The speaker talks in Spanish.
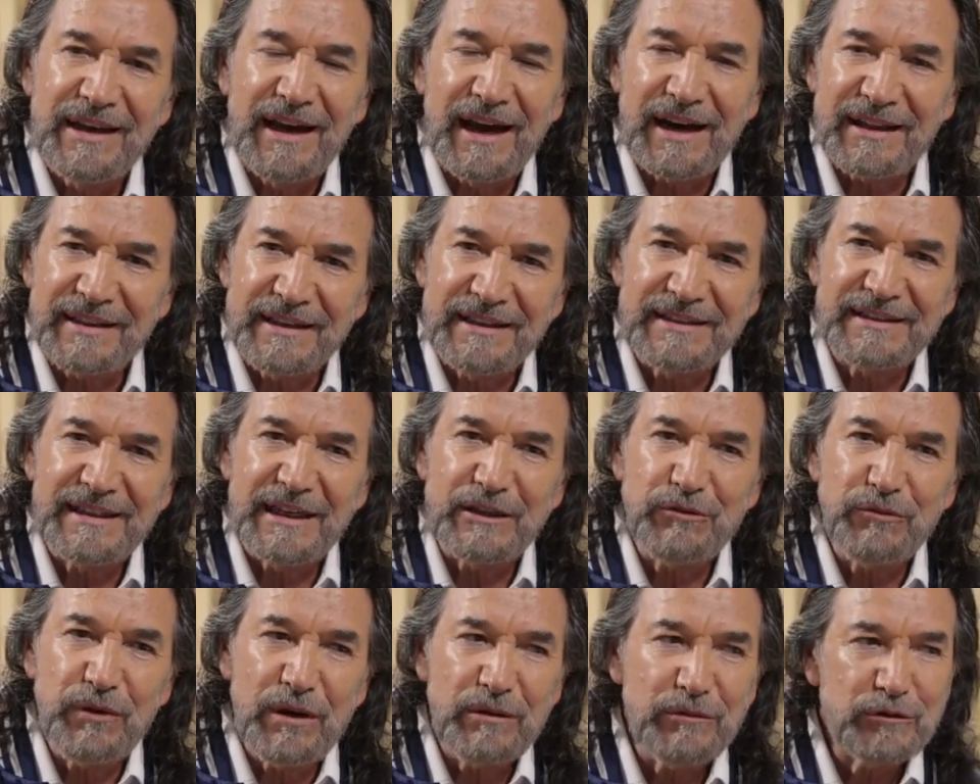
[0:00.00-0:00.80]

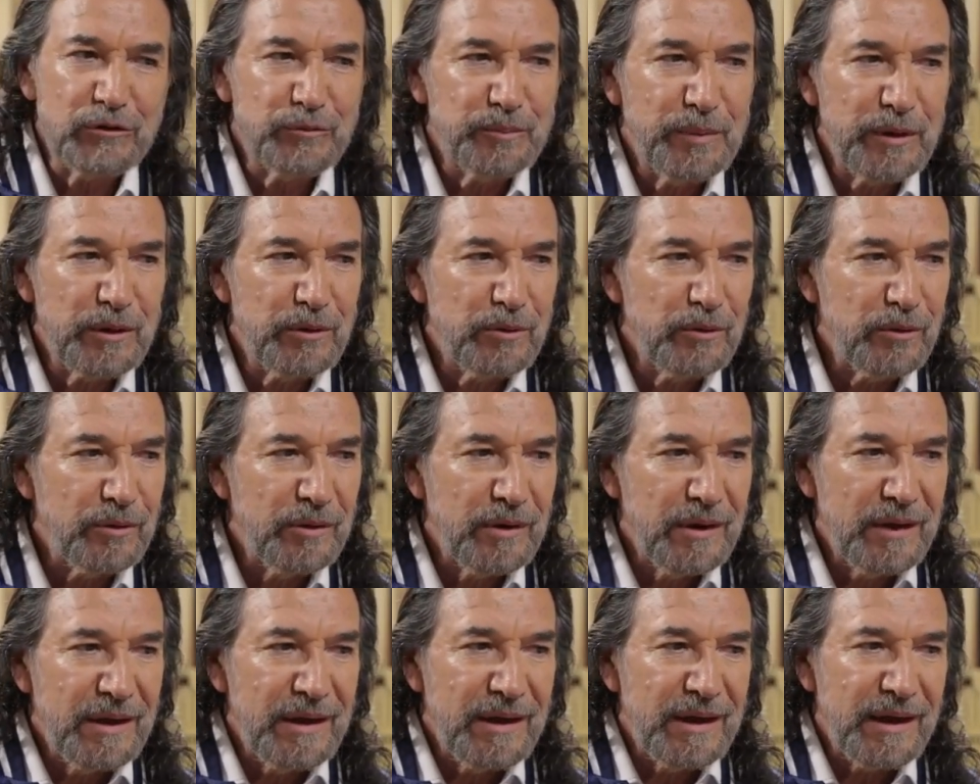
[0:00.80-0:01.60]
artistas nuevos, pero
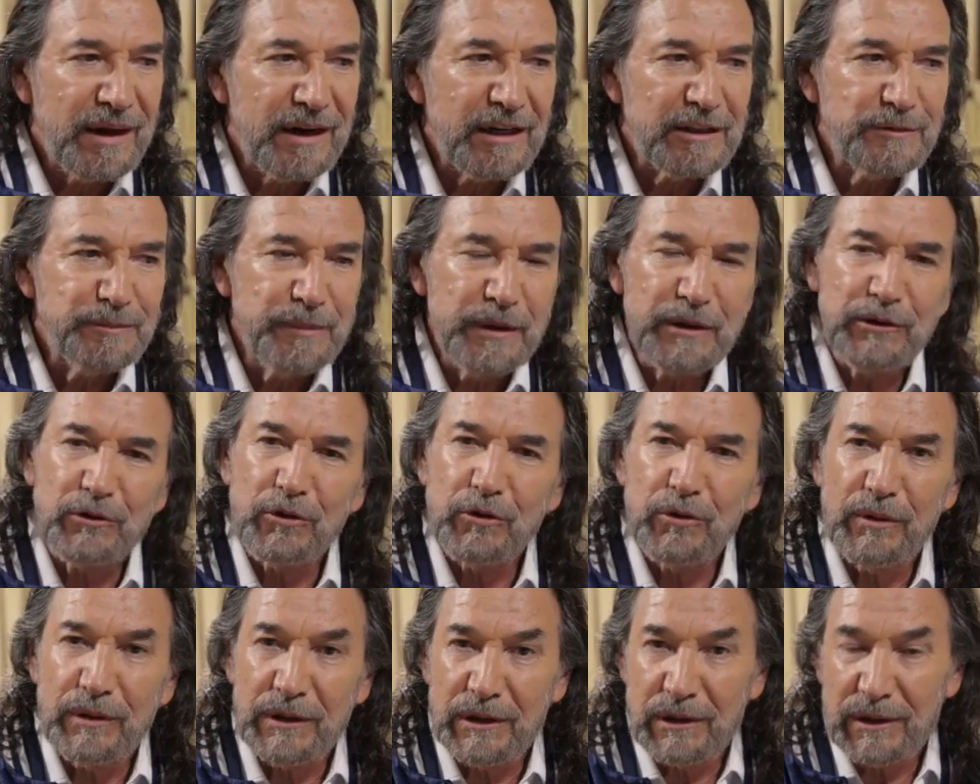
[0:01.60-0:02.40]

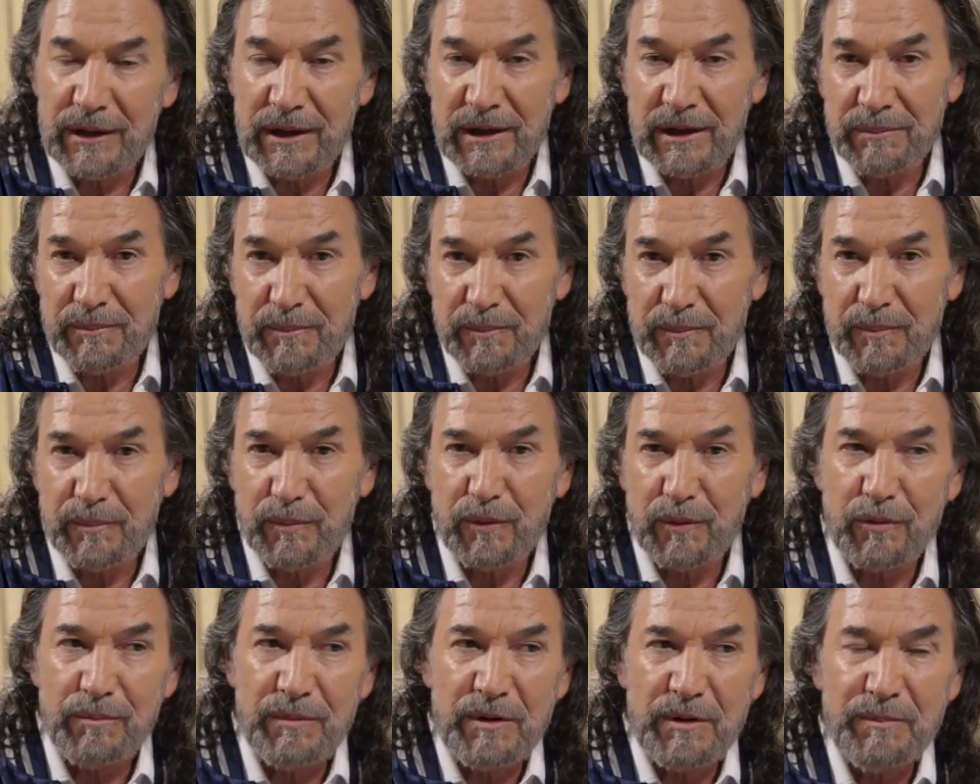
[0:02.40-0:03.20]
respeto en,
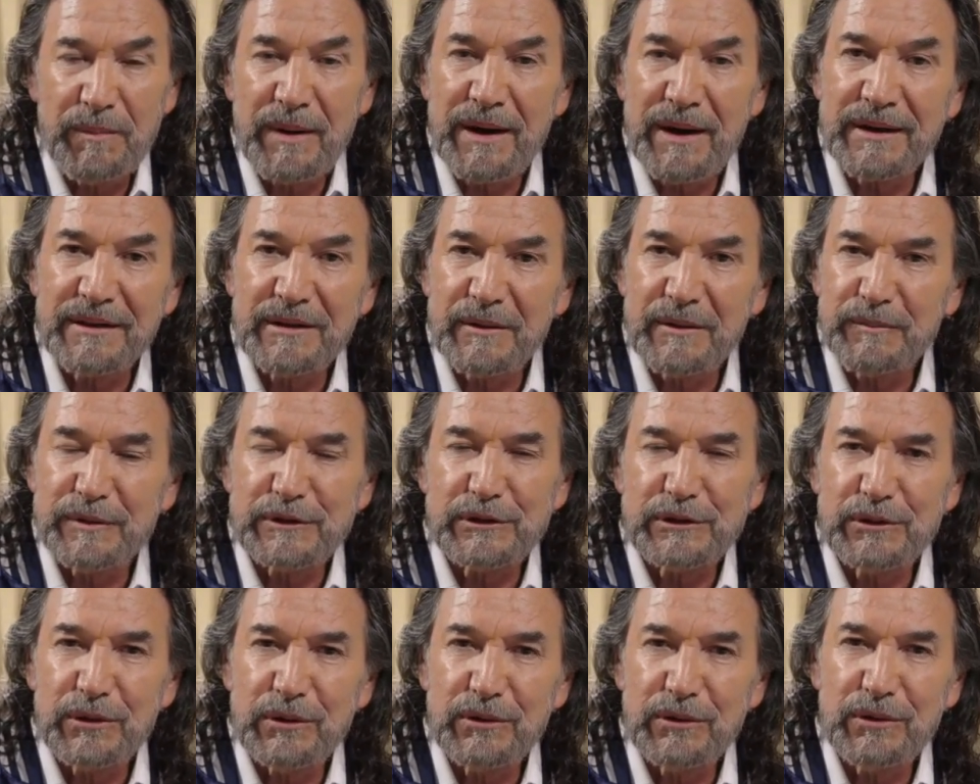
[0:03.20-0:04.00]
por mi parte,
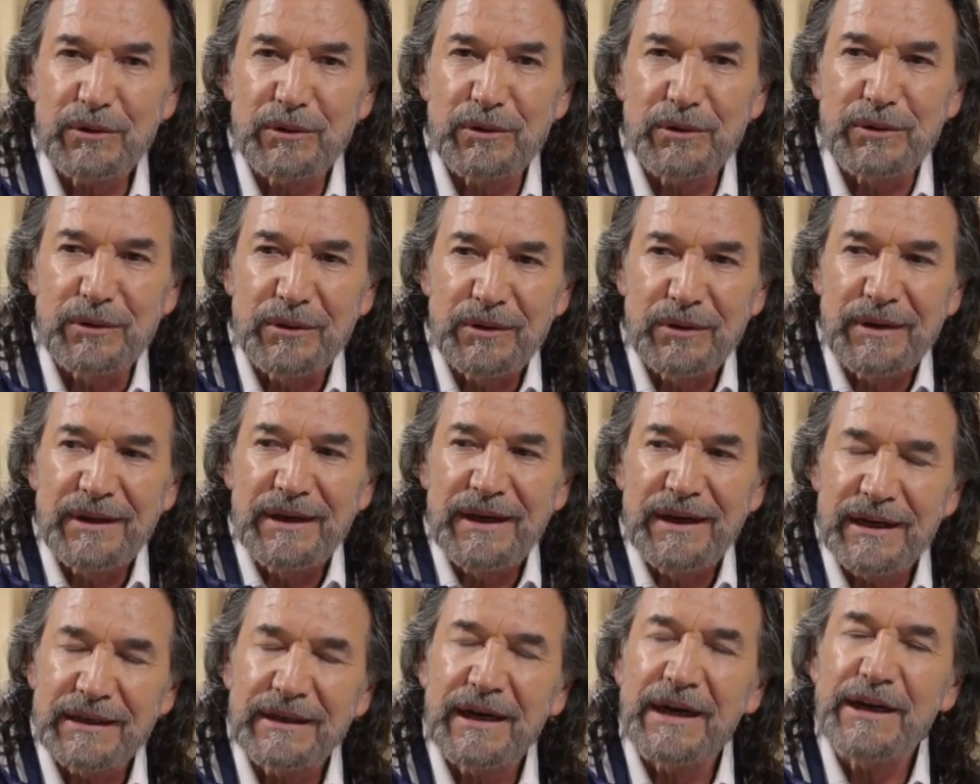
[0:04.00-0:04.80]
pues todo
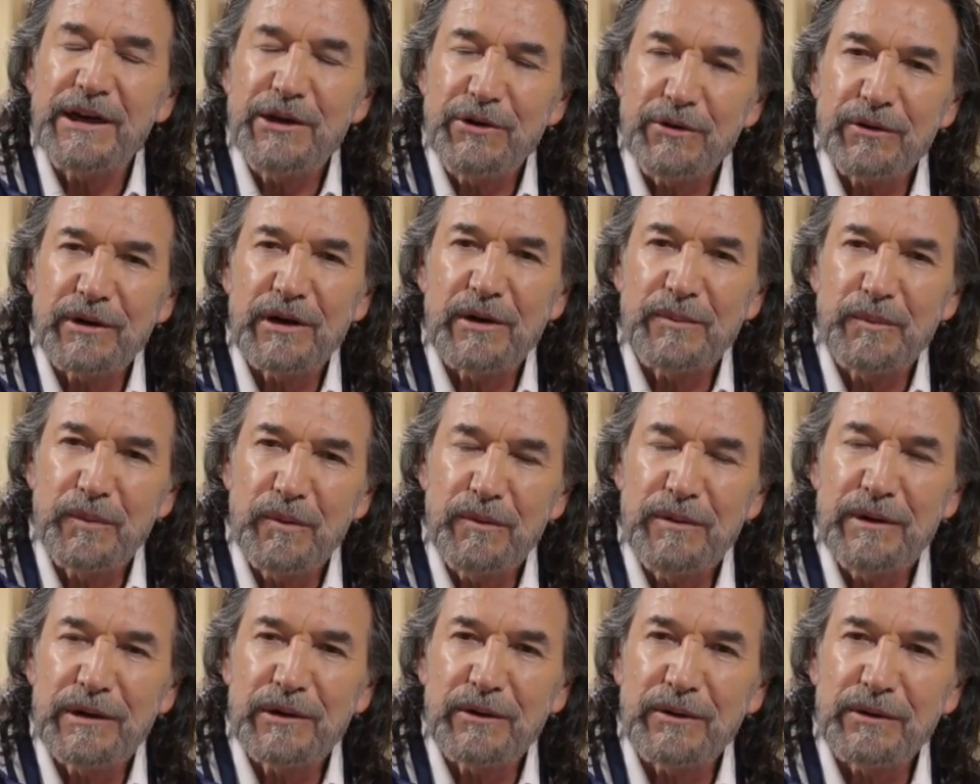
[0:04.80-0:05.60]
el cariño que el
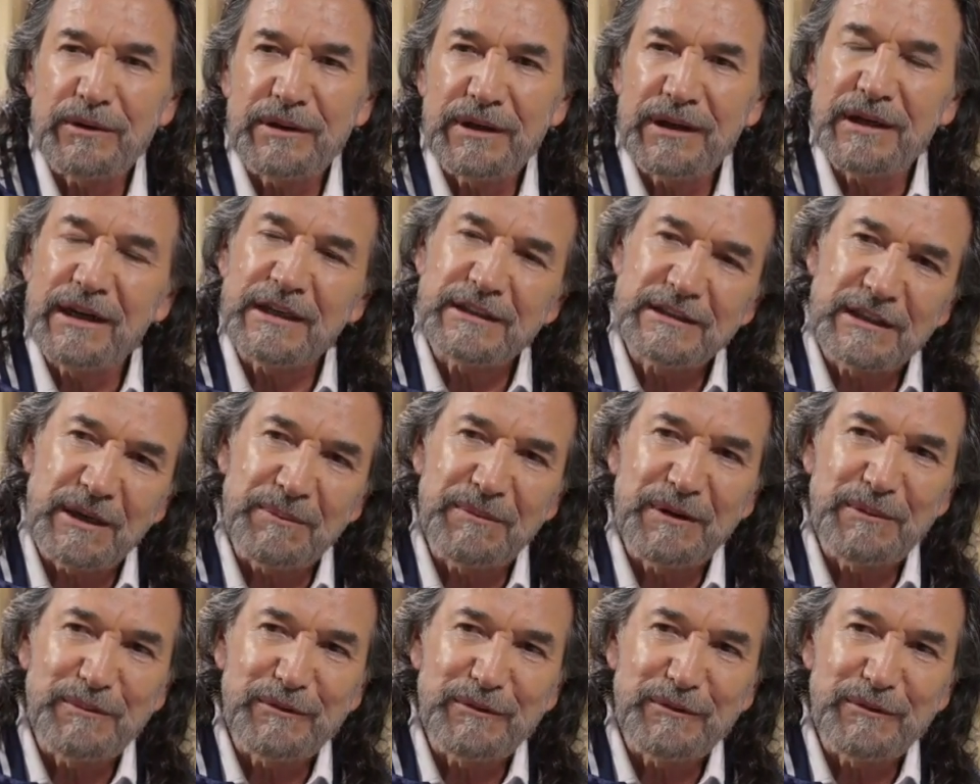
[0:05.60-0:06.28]
público tiene hacia mi